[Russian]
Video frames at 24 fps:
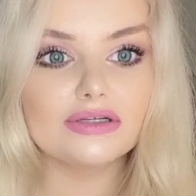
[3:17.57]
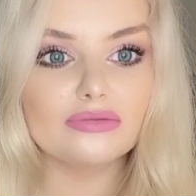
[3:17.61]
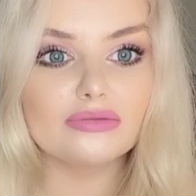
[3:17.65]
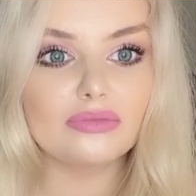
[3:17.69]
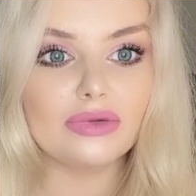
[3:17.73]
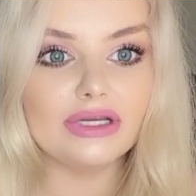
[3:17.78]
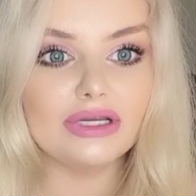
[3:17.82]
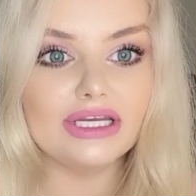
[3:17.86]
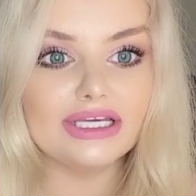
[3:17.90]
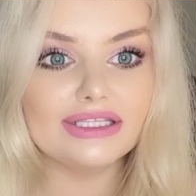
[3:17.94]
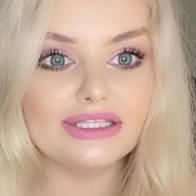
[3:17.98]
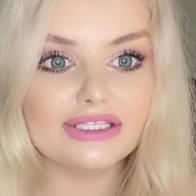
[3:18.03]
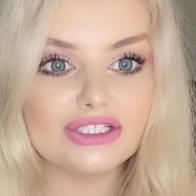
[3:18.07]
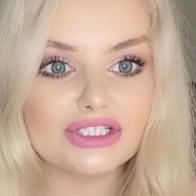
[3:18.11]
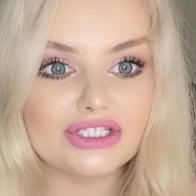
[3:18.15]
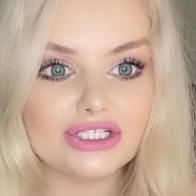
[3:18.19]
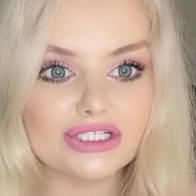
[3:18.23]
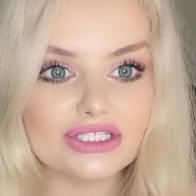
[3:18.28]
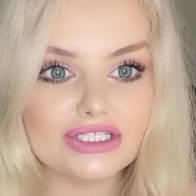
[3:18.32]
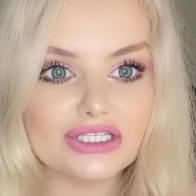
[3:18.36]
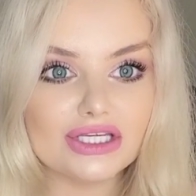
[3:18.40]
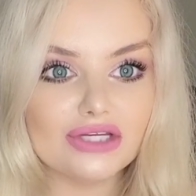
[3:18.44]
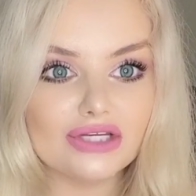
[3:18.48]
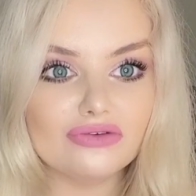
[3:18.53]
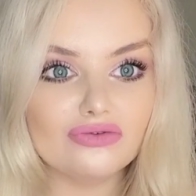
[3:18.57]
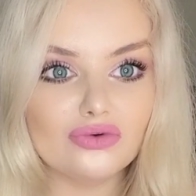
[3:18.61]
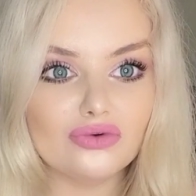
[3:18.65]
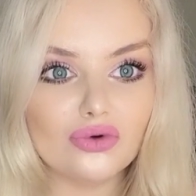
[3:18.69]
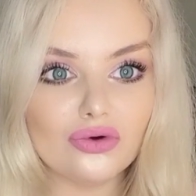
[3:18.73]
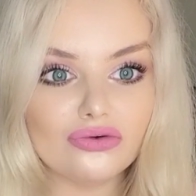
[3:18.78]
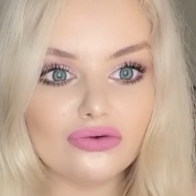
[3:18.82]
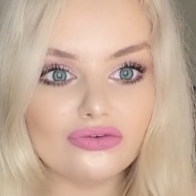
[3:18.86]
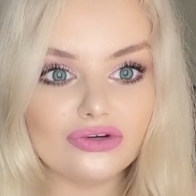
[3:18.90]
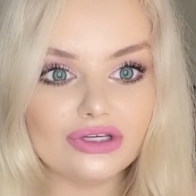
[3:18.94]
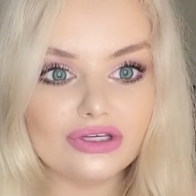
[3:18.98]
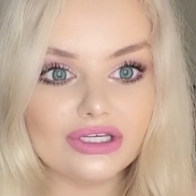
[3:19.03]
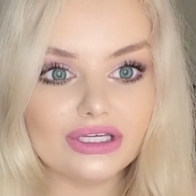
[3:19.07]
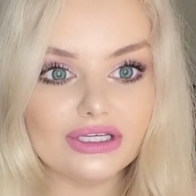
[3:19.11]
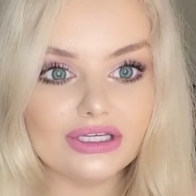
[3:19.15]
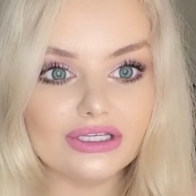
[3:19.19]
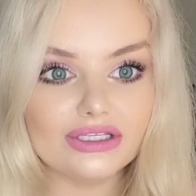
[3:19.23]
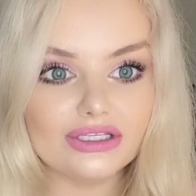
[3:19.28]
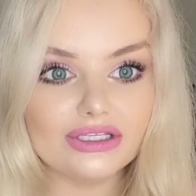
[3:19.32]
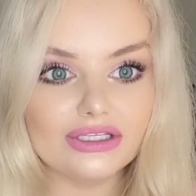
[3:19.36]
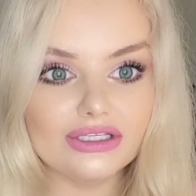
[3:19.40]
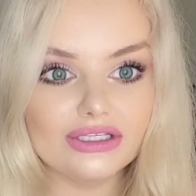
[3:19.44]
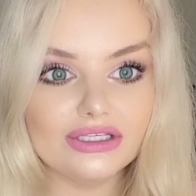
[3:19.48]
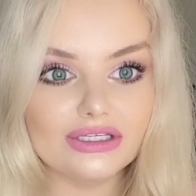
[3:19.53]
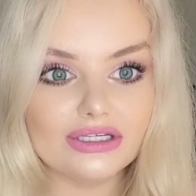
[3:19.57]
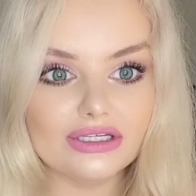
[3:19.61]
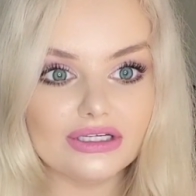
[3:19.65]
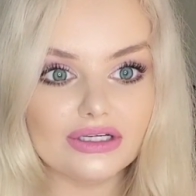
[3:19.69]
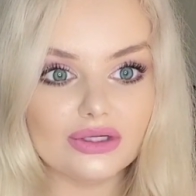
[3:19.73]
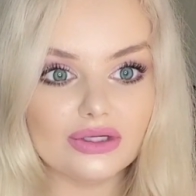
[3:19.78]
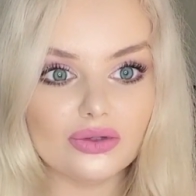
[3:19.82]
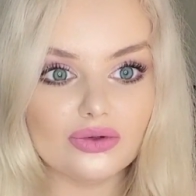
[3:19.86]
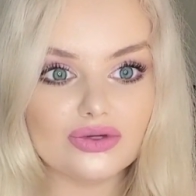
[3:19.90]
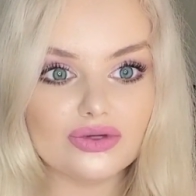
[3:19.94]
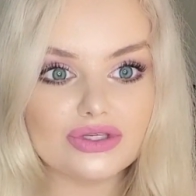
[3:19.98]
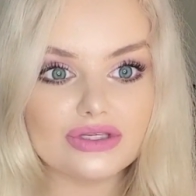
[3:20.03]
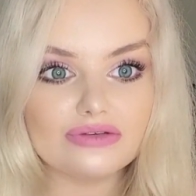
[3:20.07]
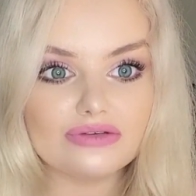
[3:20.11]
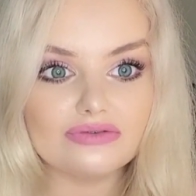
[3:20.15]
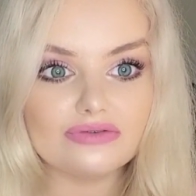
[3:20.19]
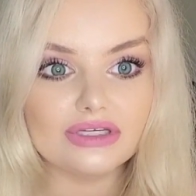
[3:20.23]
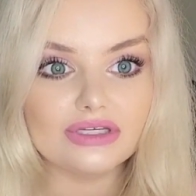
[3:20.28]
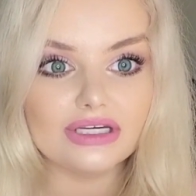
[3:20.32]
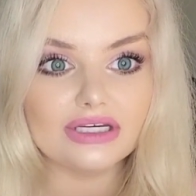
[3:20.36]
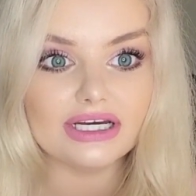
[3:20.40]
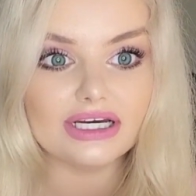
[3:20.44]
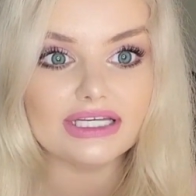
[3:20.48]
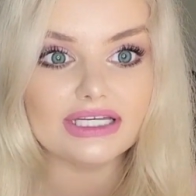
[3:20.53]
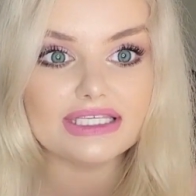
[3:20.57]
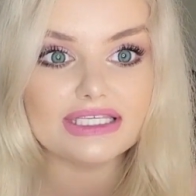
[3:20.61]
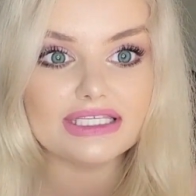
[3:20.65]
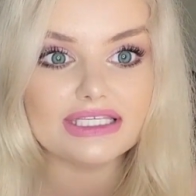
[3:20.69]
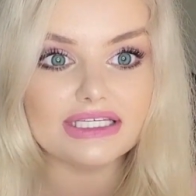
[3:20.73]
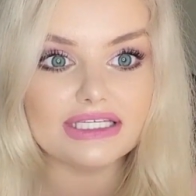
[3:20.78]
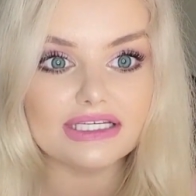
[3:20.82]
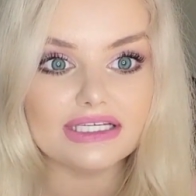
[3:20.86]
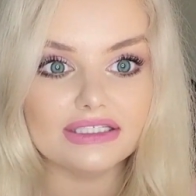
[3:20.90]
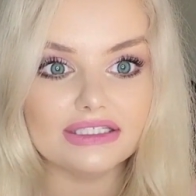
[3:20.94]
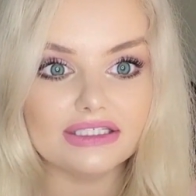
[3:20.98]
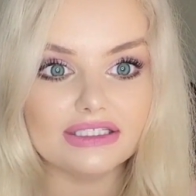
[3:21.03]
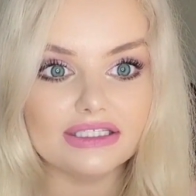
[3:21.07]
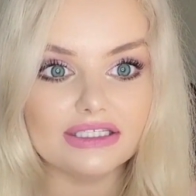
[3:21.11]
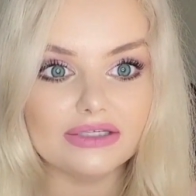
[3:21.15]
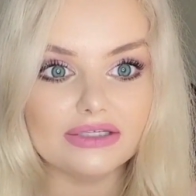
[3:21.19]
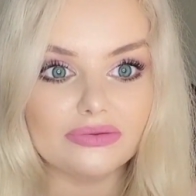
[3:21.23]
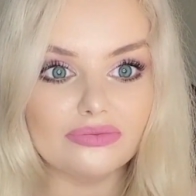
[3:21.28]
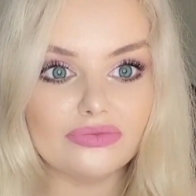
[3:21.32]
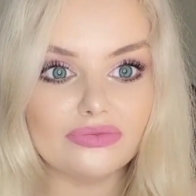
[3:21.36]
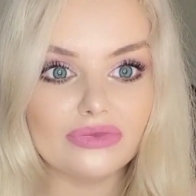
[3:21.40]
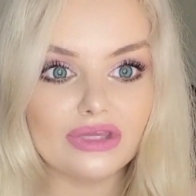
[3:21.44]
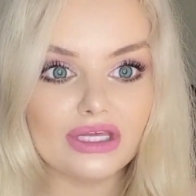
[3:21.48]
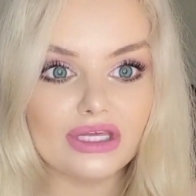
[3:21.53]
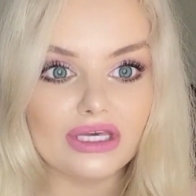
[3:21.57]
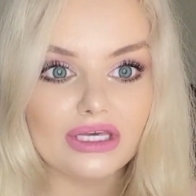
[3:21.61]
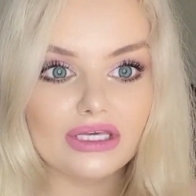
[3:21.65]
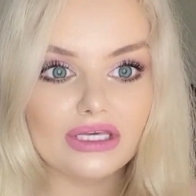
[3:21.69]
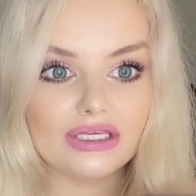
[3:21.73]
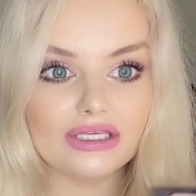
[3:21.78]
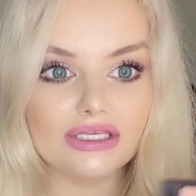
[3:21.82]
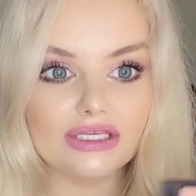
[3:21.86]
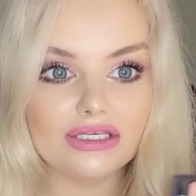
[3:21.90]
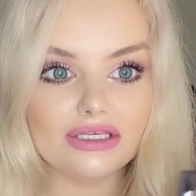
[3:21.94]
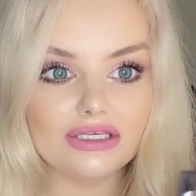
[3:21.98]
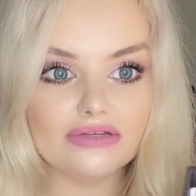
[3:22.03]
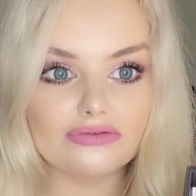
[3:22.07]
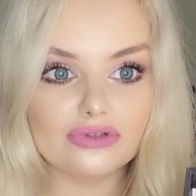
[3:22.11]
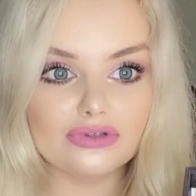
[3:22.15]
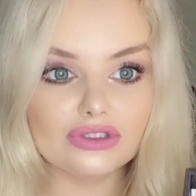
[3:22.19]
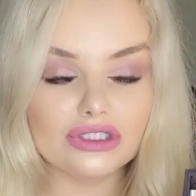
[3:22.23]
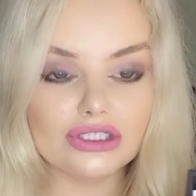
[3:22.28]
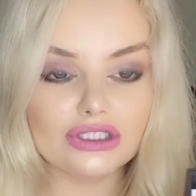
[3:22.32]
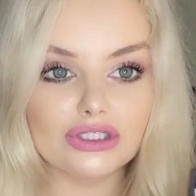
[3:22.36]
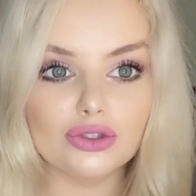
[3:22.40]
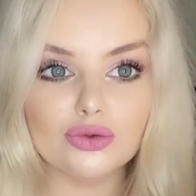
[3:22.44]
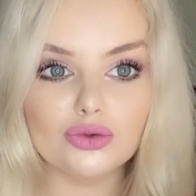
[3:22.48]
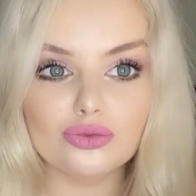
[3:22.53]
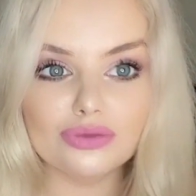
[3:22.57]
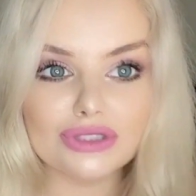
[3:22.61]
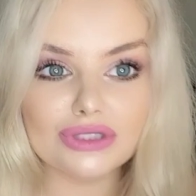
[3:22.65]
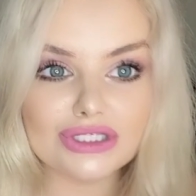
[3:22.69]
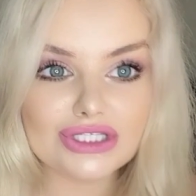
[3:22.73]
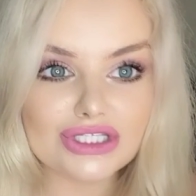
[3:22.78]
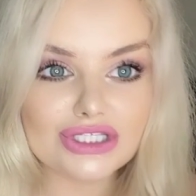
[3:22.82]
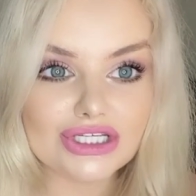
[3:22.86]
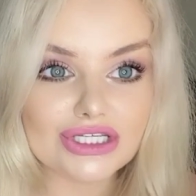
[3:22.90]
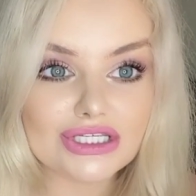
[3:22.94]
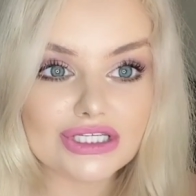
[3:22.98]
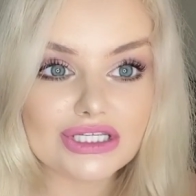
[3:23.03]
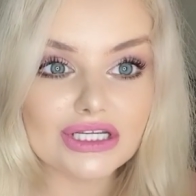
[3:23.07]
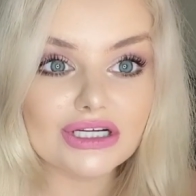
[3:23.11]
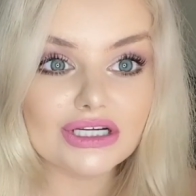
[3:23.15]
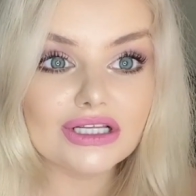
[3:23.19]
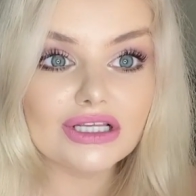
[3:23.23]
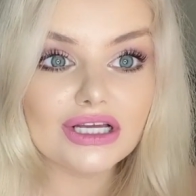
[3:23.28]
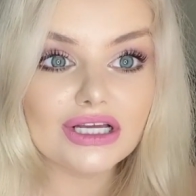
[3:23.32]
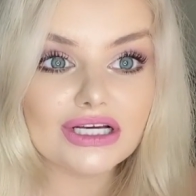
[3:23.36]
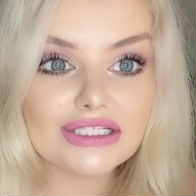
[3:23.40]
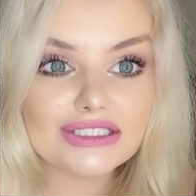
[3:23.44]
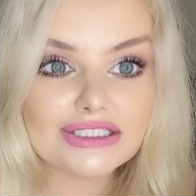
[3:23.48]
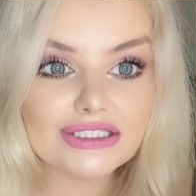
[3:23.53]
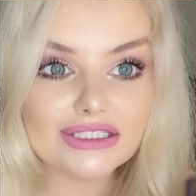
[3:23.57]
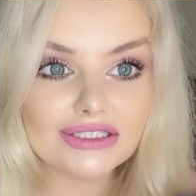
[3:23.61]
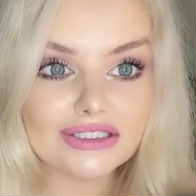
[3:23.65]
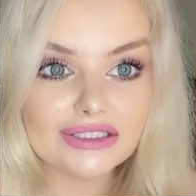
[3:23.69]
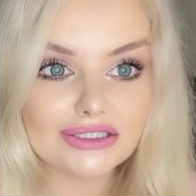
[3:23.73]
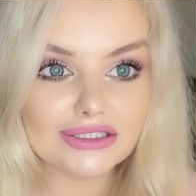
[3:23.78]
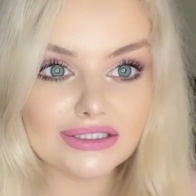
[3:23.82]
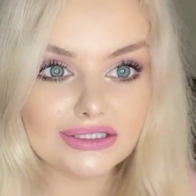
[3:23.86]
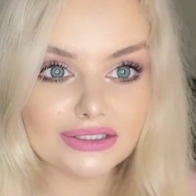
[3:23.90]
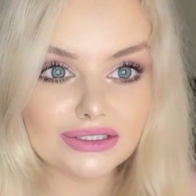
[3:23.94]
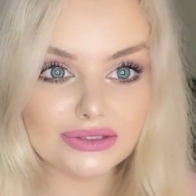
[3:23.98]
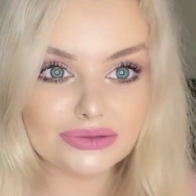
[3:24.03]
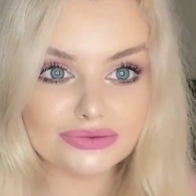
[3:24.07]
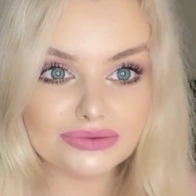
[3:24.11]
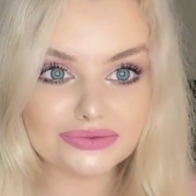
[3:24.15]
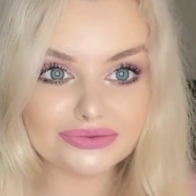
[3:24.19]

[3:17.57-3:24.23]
палеточка, сливовые и розовые оттенки. И вот они у меня сейчас на глазках.